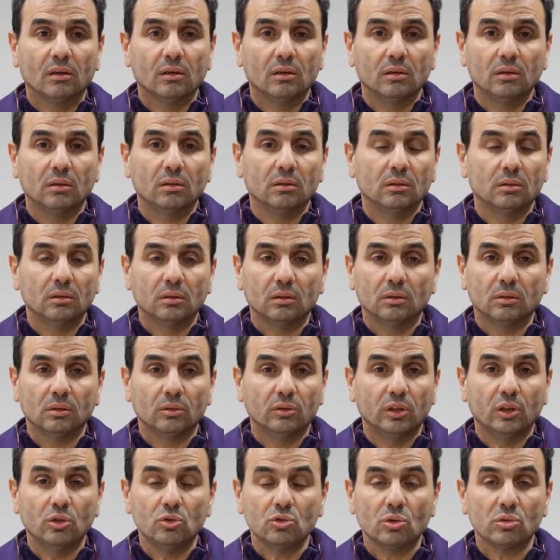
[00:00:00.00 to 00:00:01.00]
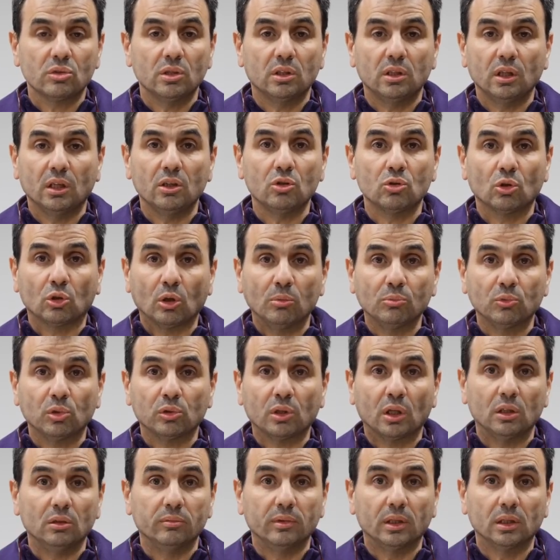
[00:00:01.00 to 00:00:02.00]
Euh, on a une société qui se trompe
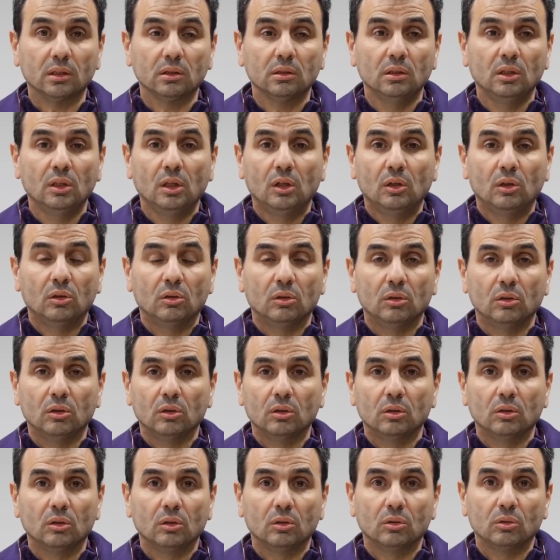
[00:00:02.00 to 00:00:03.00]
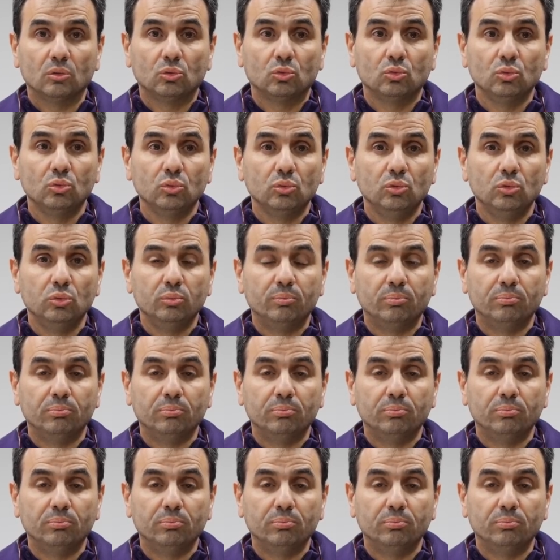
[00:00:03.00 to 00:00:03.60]
totalement, euh, tout